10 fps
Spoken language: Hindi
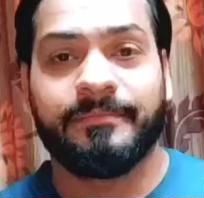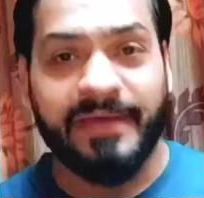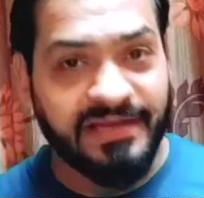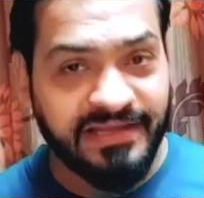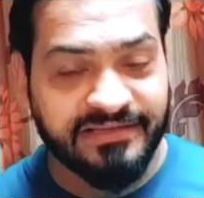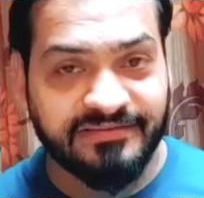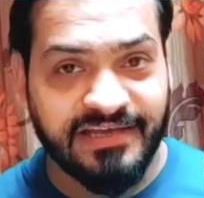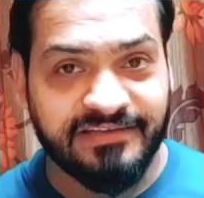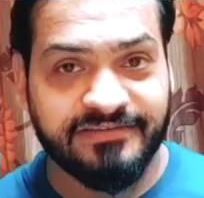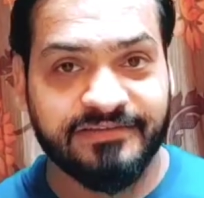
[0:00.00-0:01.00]
पहली
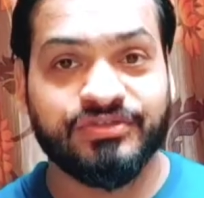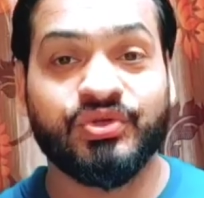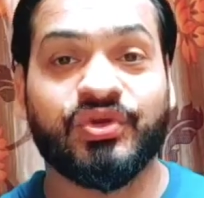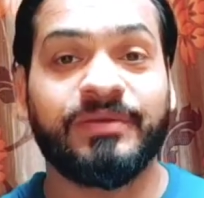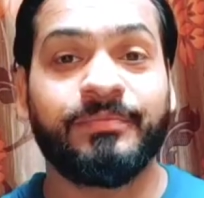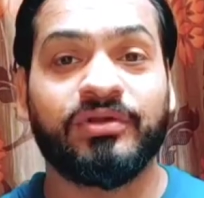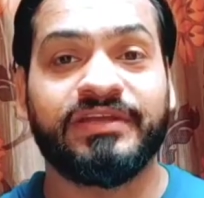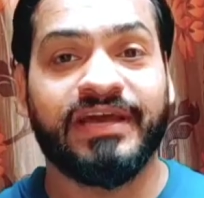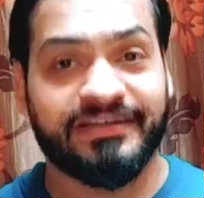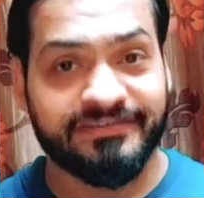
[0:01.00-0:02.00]
एक्सरसाइज जो कि
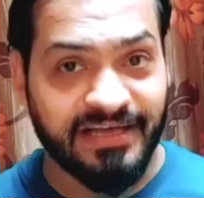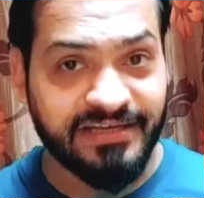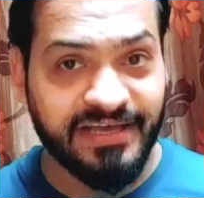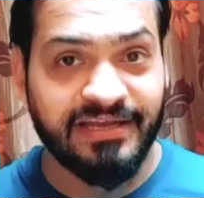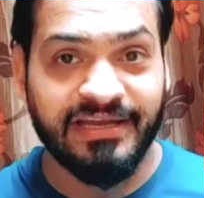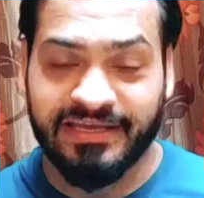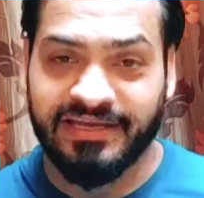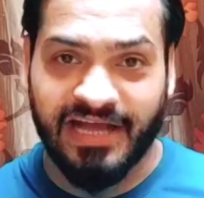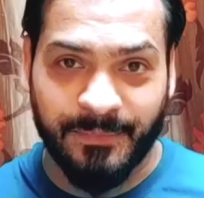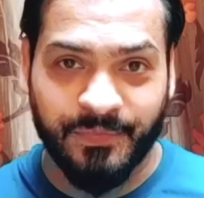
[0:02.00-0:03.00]
बहुत ही आसान है
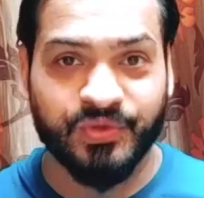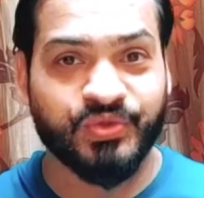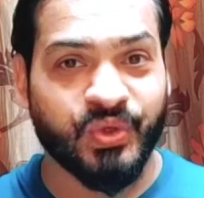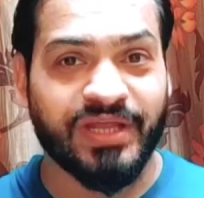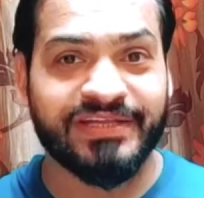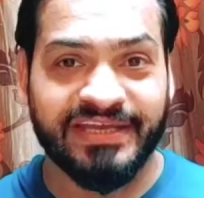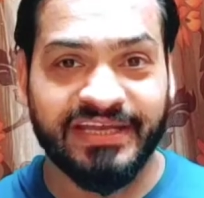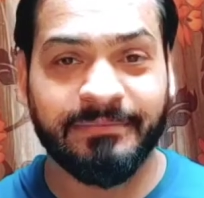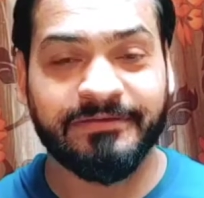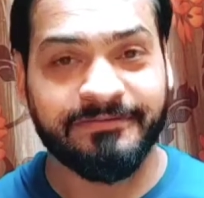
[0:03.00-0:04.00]
लेकिन आपको थोड़ा
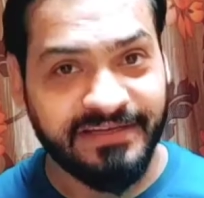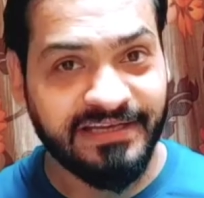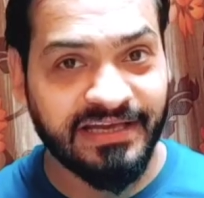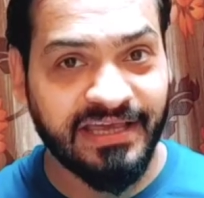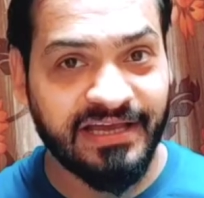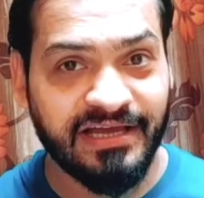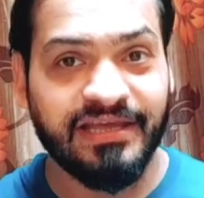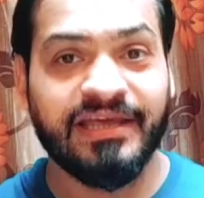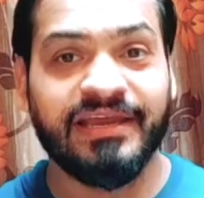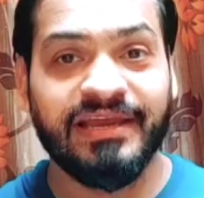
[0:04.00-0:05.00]
देखने में फनी लगेगा
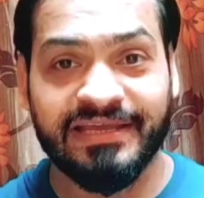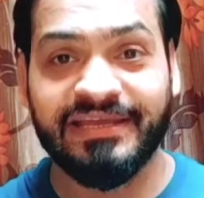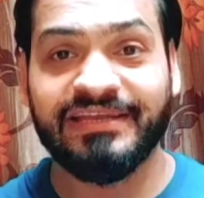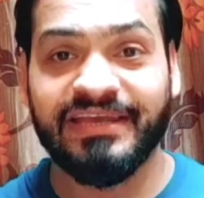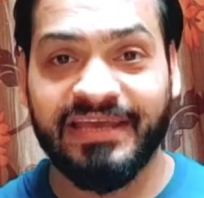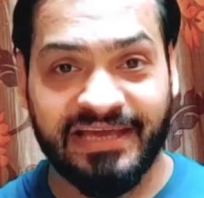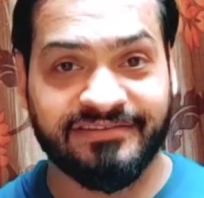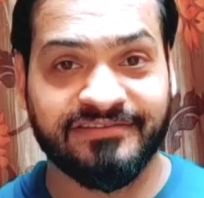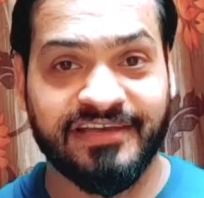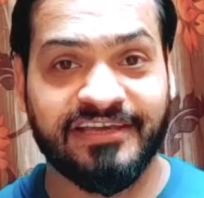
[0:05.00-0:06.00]
लेकिन ये
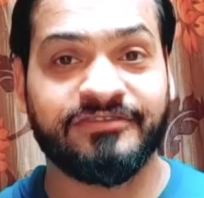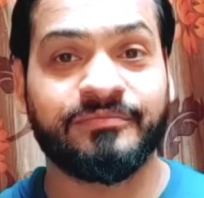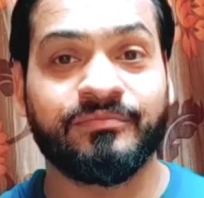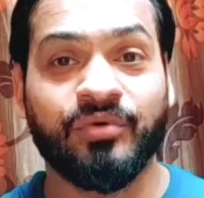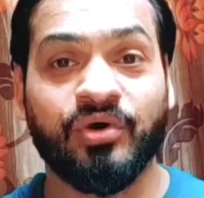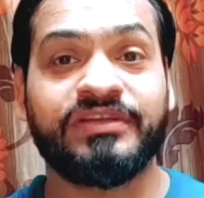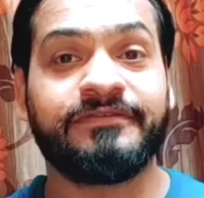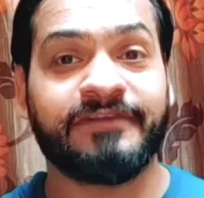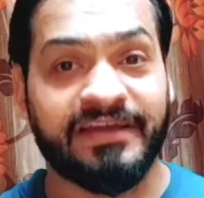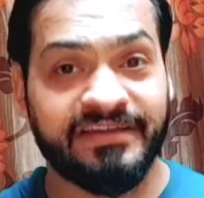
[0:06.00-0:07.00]
एक्सरसाइज बहुत
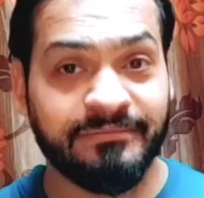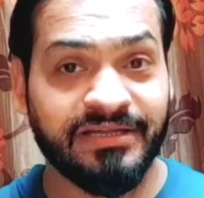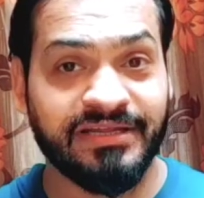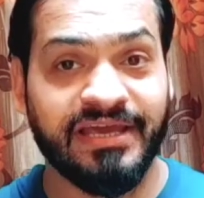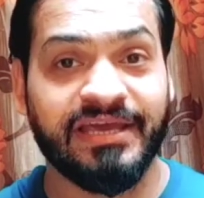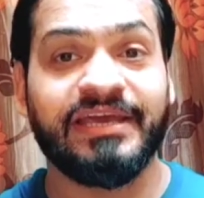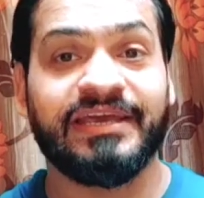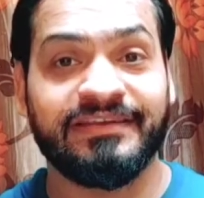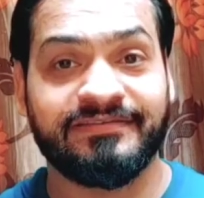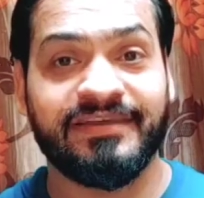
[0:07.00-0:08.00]
ही फ़ायदेमंद है
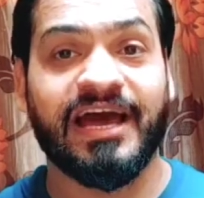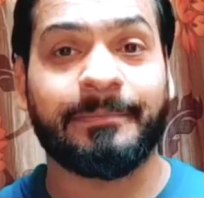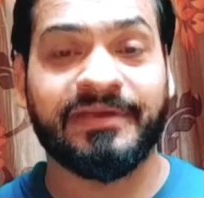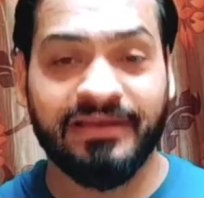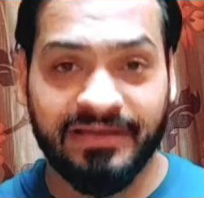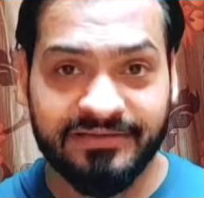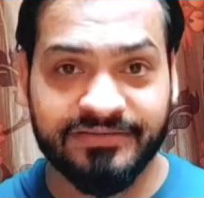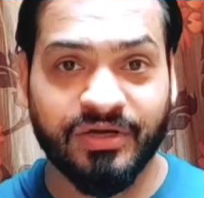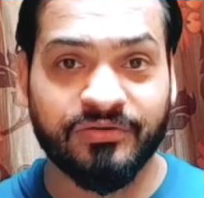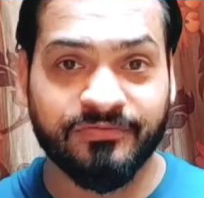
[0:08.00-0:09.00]
इससे आपके
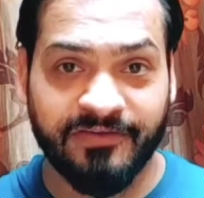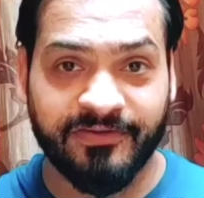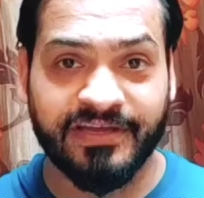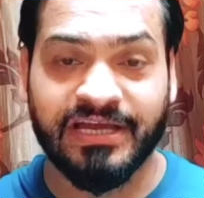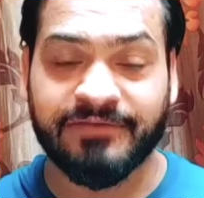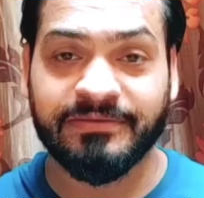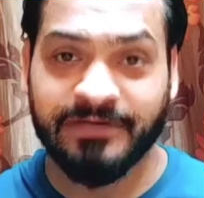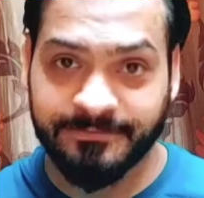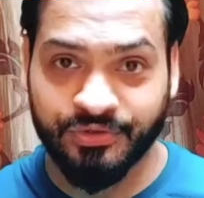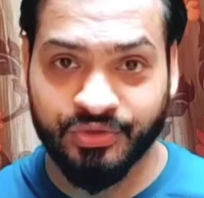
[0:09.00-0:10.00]
लंग्स और फेफड़े काफ़ी
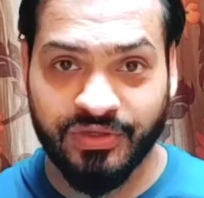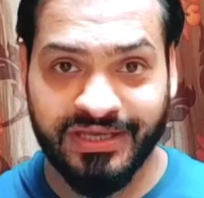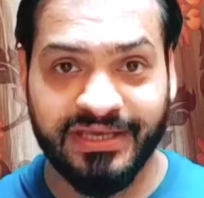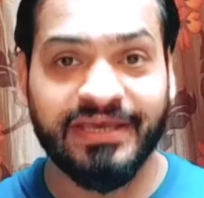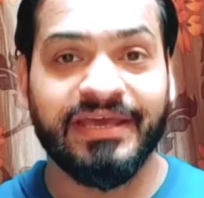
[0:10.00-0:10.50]
मजबूत होंगे